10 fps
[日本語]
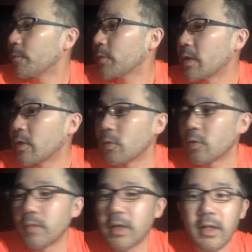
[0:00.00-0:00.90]
出てくる
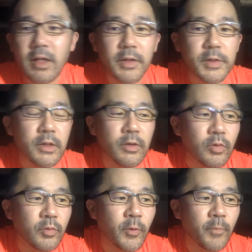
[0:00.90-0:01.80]
の見てたんですけれ
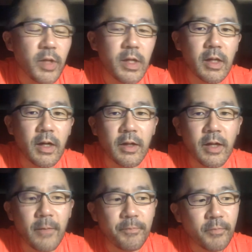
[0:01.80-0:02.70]
ども、見てたら
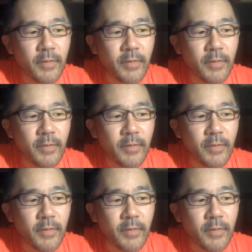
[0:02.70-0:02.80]
ね、